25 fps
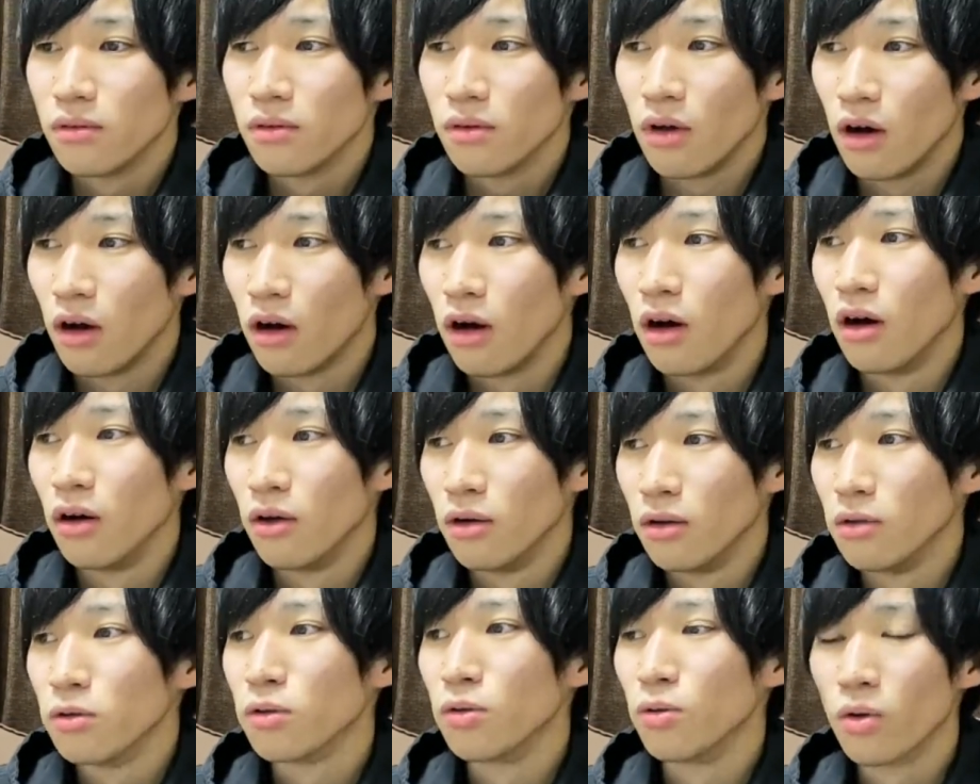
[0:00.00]

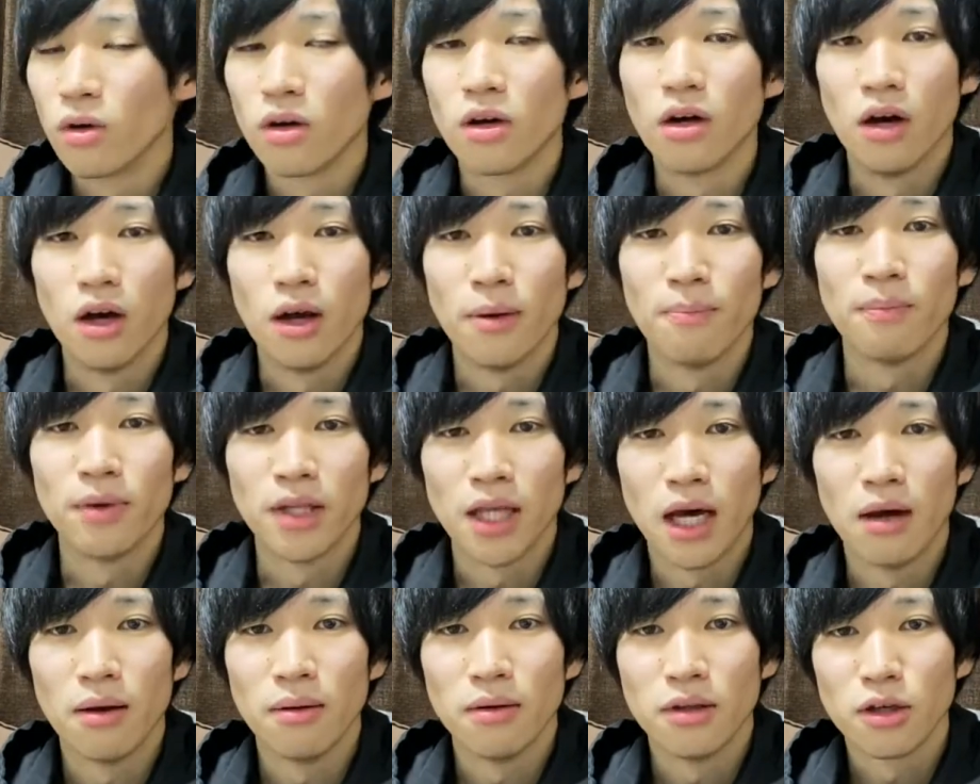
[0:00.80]
ああ、そっか、やっ
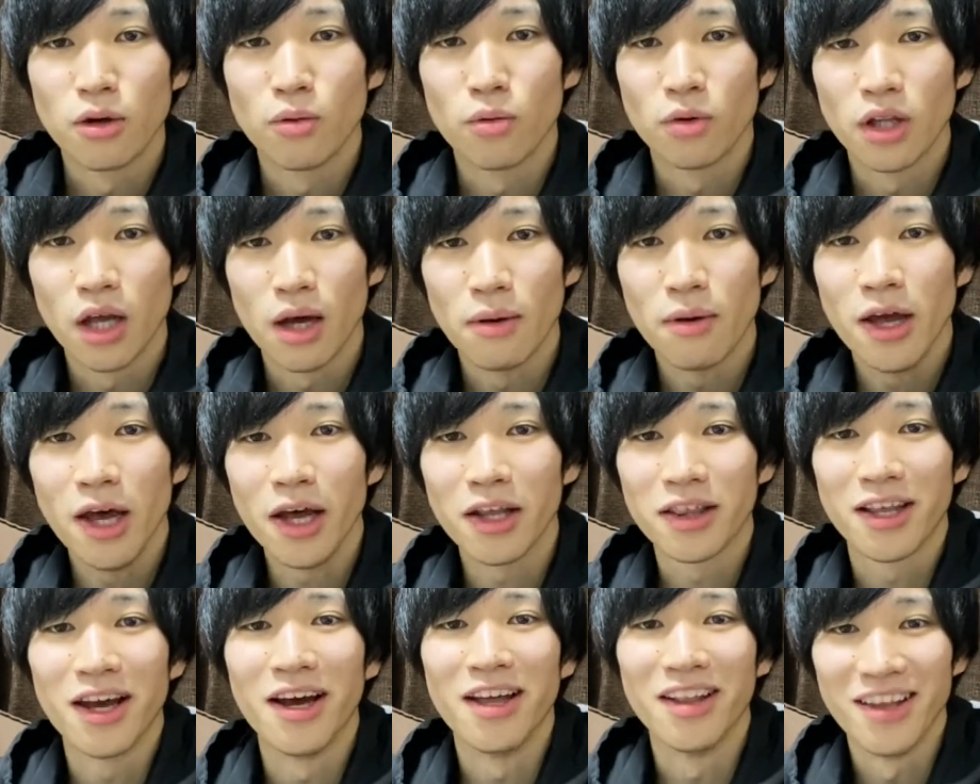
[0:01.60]
ぱ、これダメ
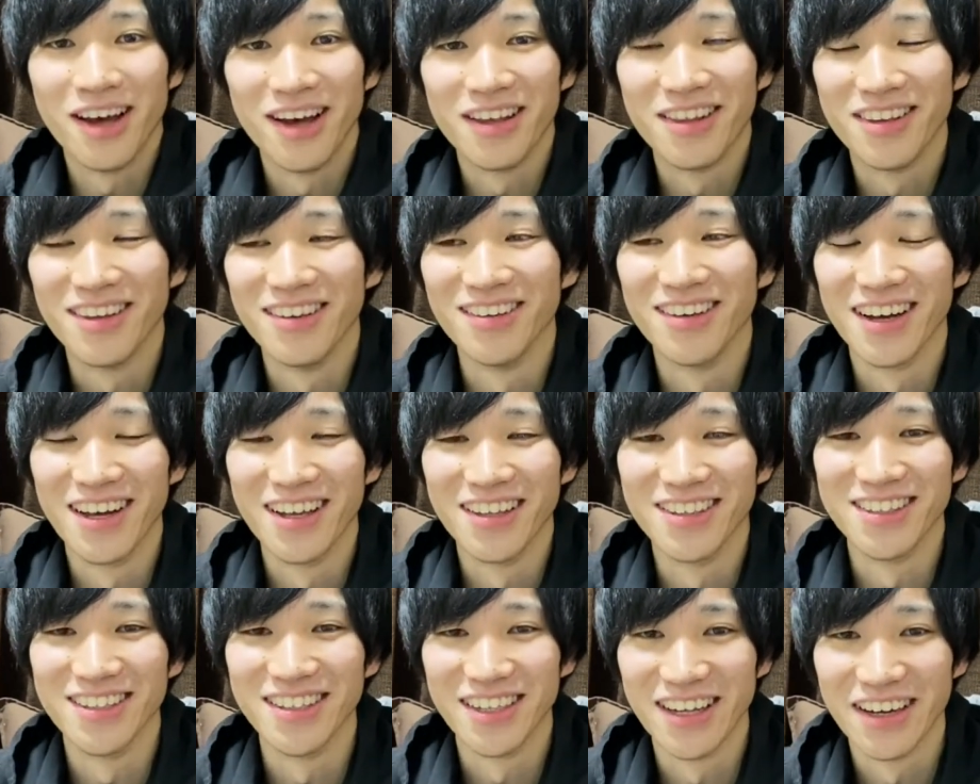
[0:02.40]
だったんだっていう
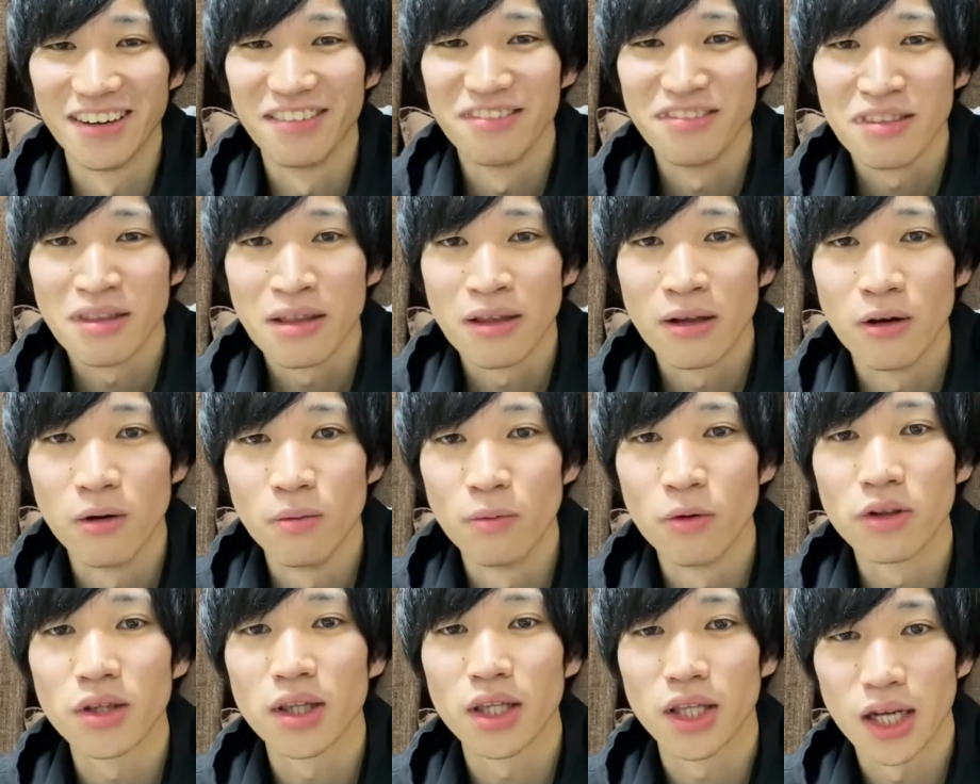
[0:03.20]
感じで、ね、
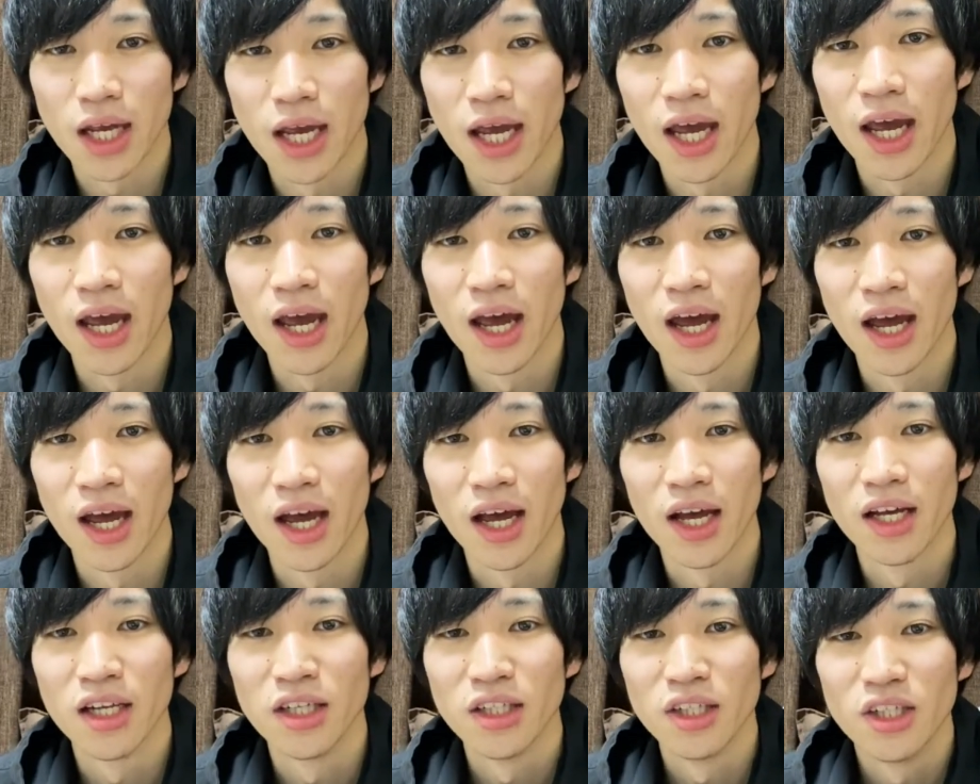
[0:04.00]
思ってね、